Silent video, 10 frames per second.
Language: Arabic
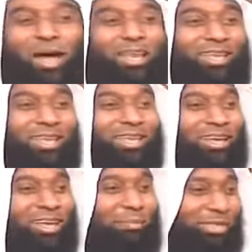والي
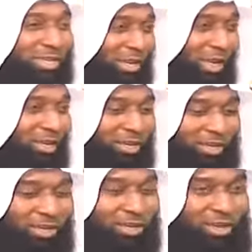المدينة
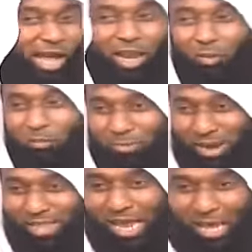قال لهم
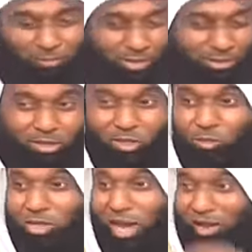بالمعنى العامي
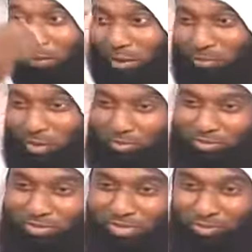انتم صاحين المهبل مهبل
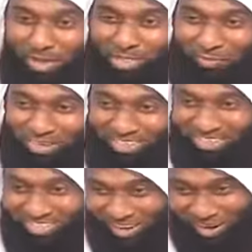طبعا هذه من
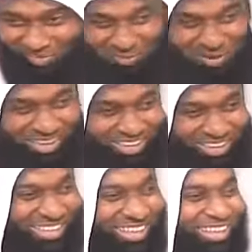عندي صاحي المهبل مهبل يعني
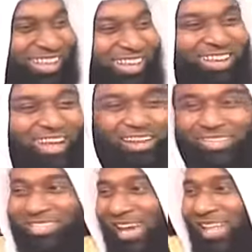
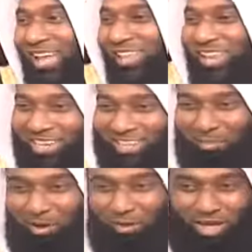لكن الزيادة هنا ليست
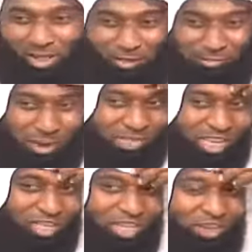ربا وهذا من باب
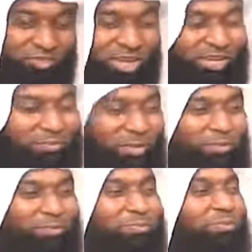التصحيف يعني ما
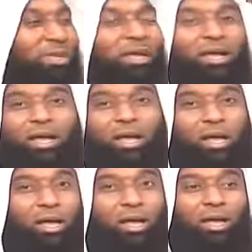هو
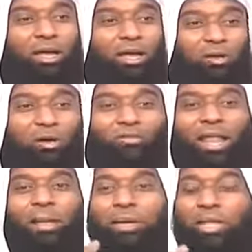يقول
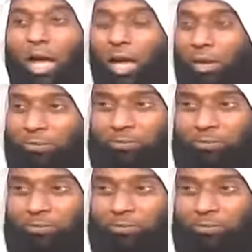فلما دخل